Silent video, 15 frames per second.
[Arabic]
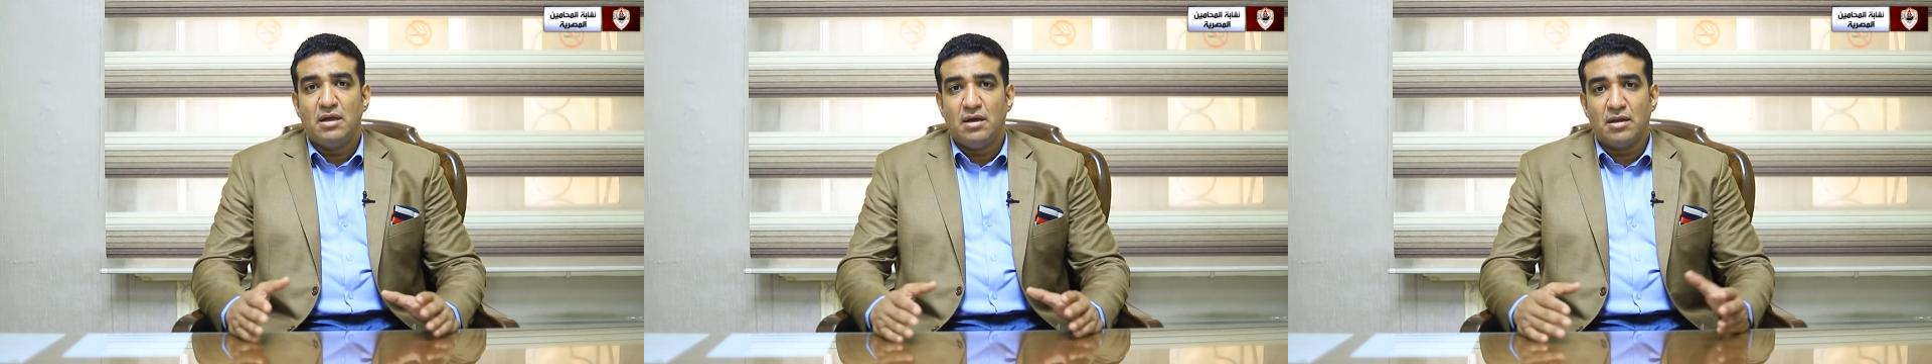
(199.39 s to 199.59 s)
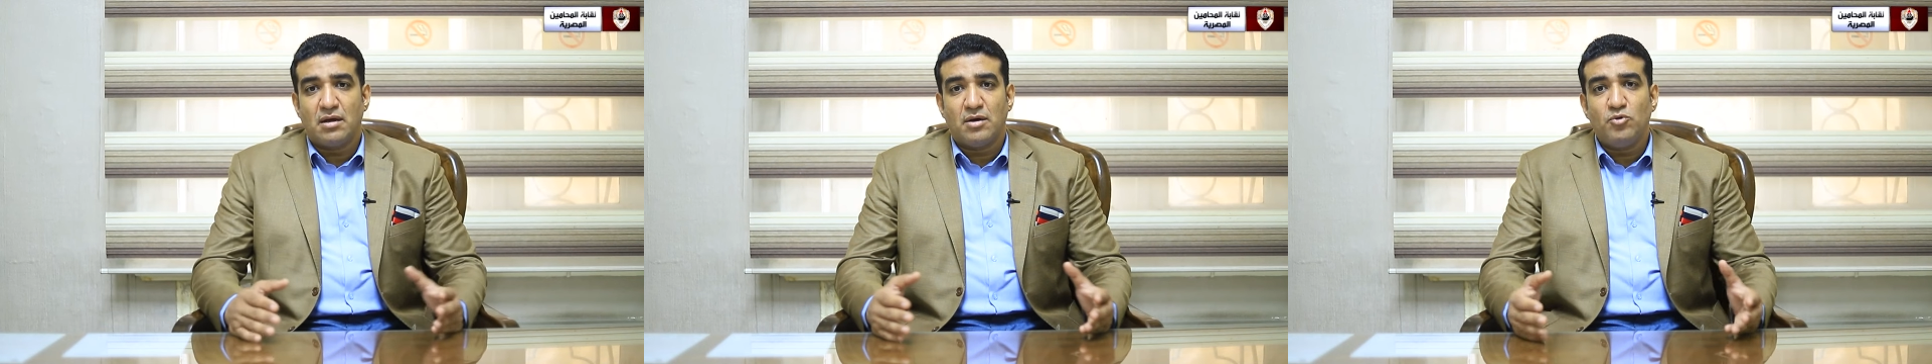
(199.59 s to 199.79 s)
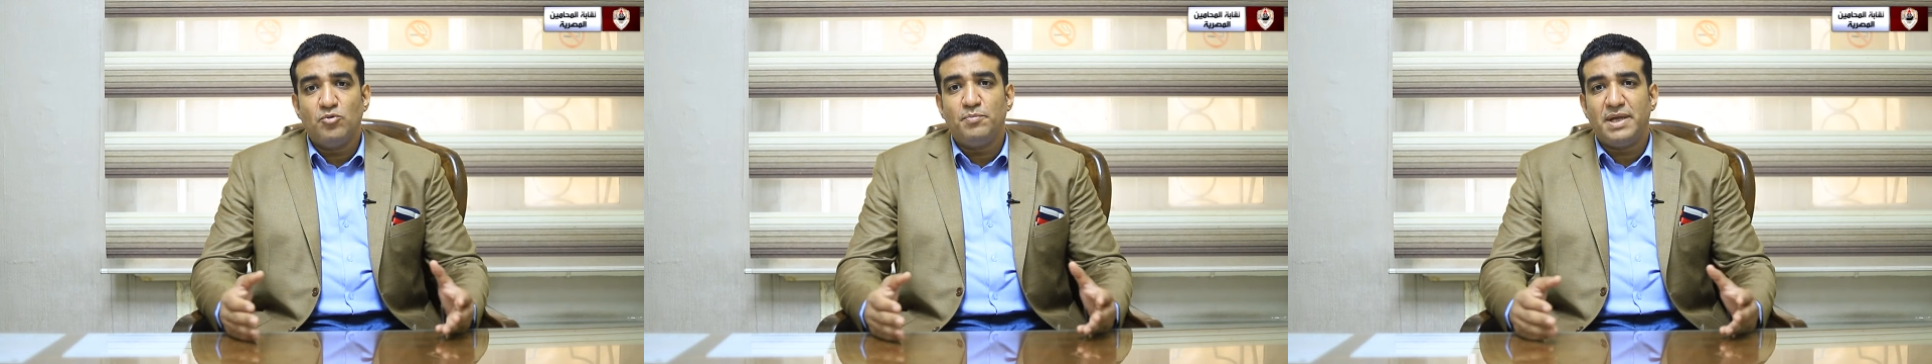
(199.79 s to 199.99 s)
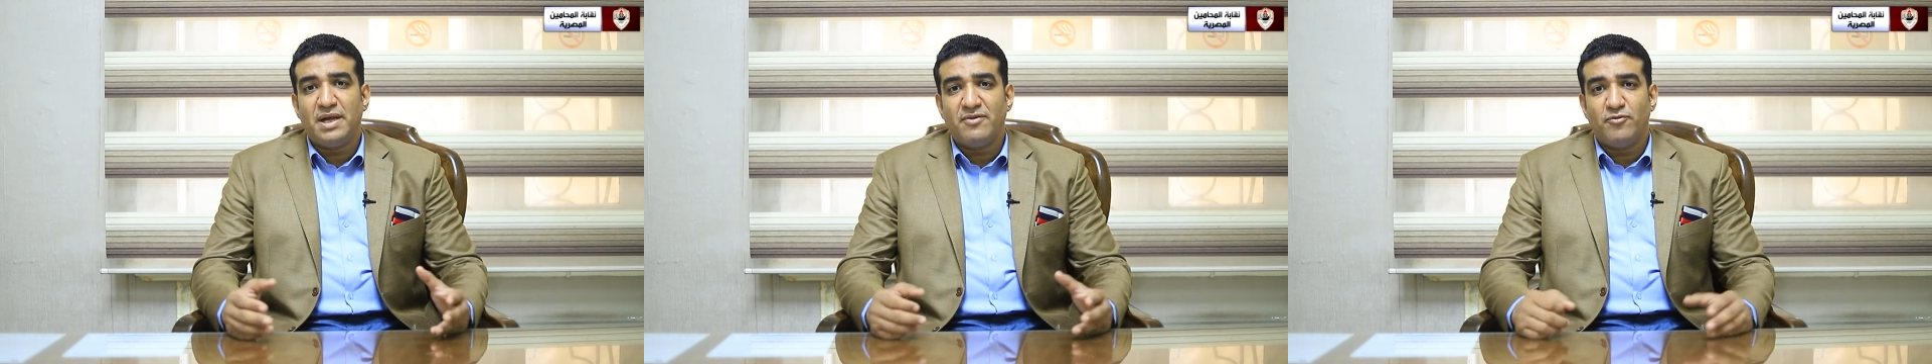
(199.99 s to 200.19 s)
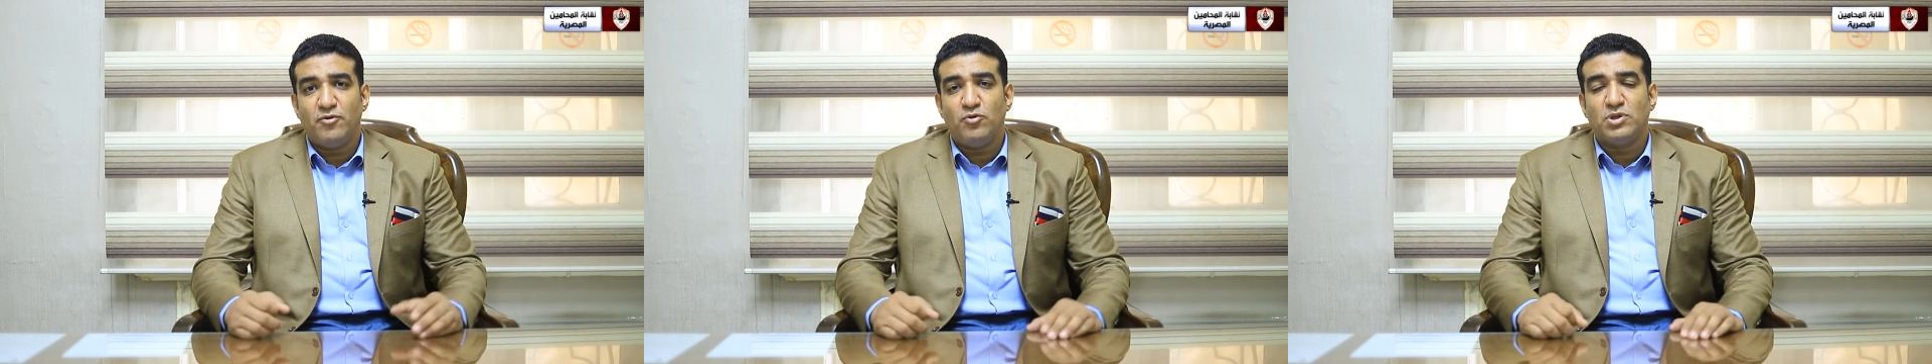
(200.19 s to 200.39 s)
القانون
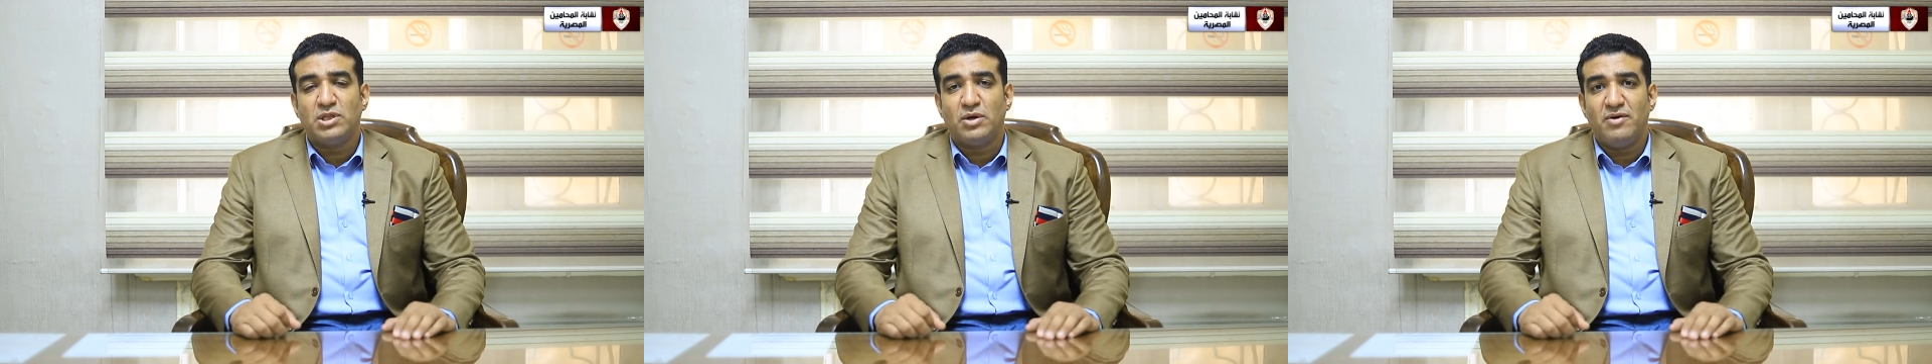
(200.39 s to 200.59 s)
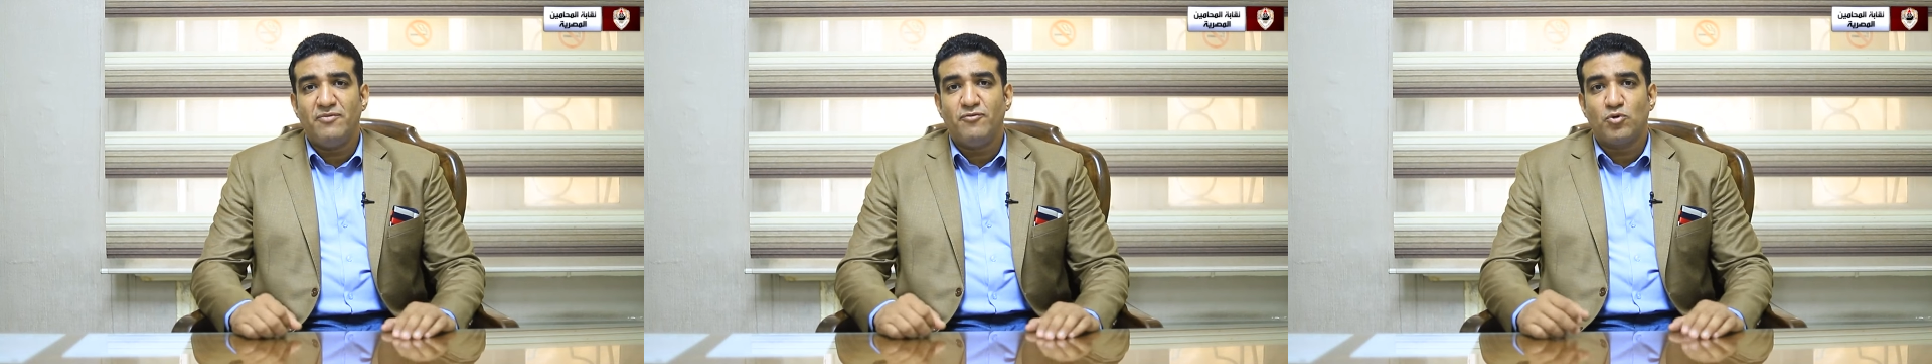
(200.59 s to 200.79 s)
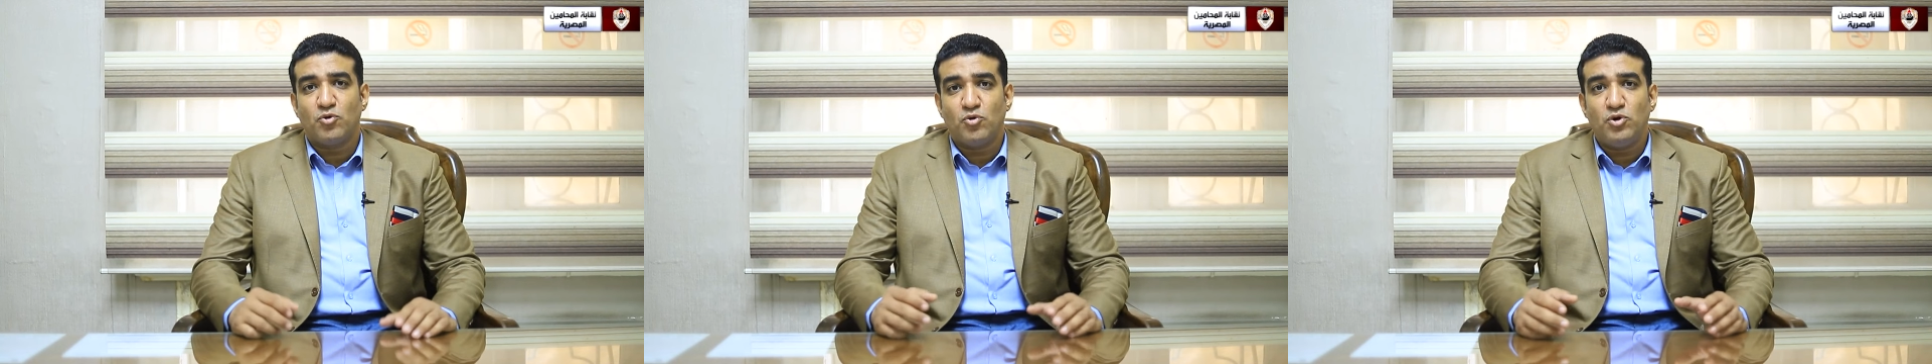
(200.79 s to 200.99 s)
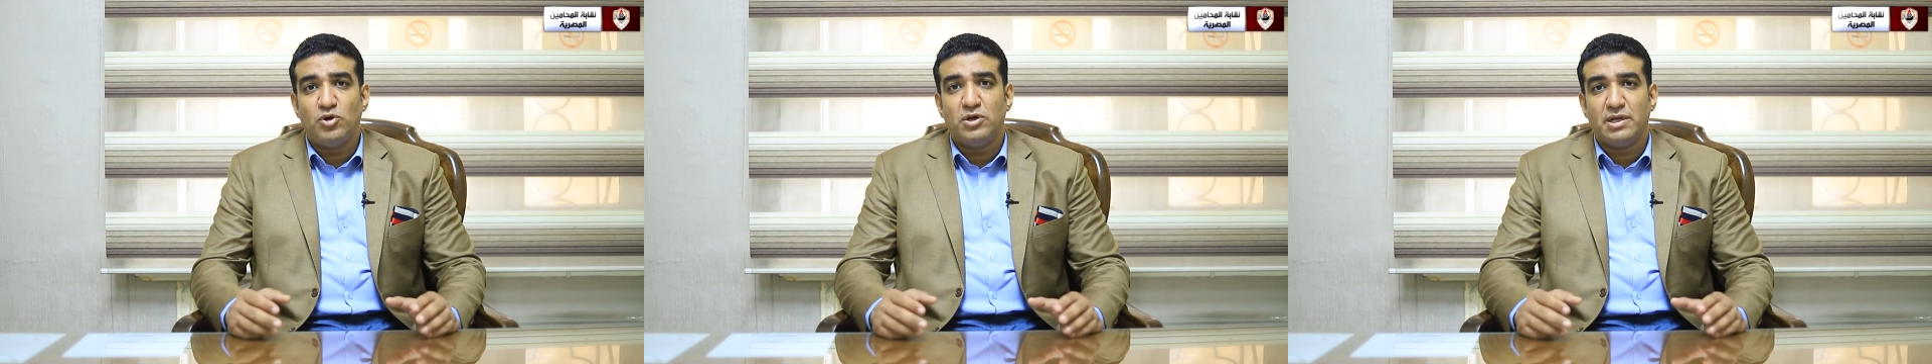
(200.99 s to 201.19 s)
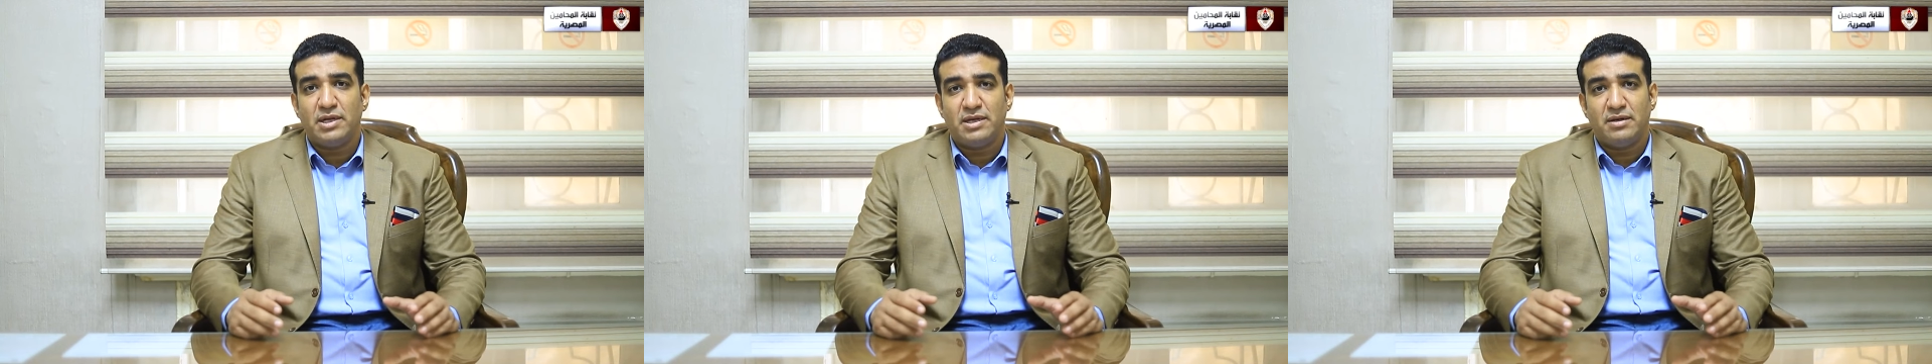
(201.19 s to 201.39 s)
بيكفل له توافر
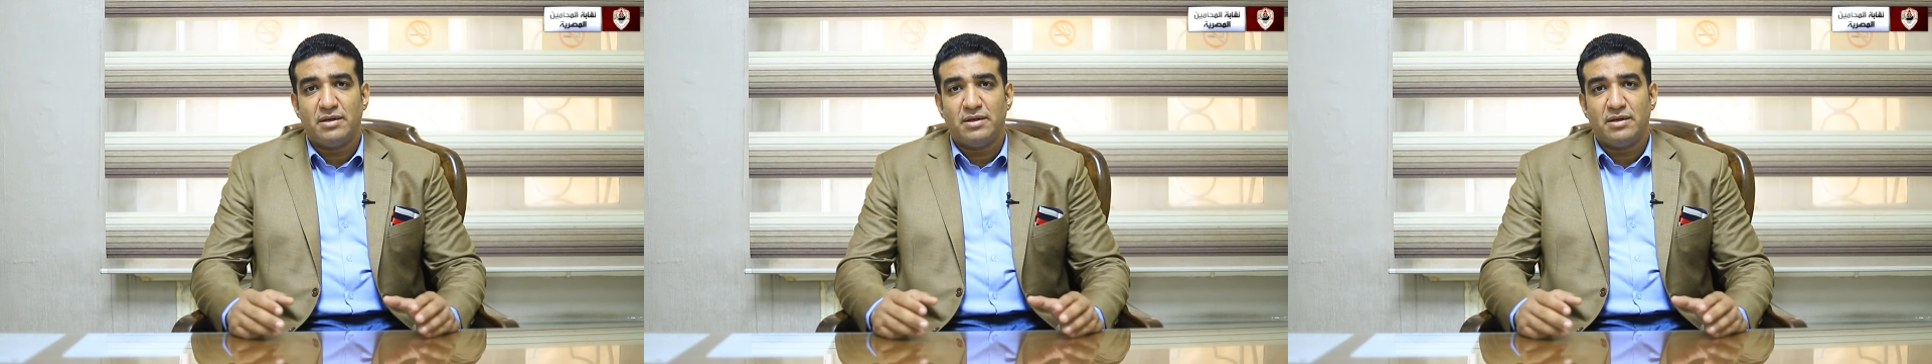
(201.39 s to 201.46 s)
كل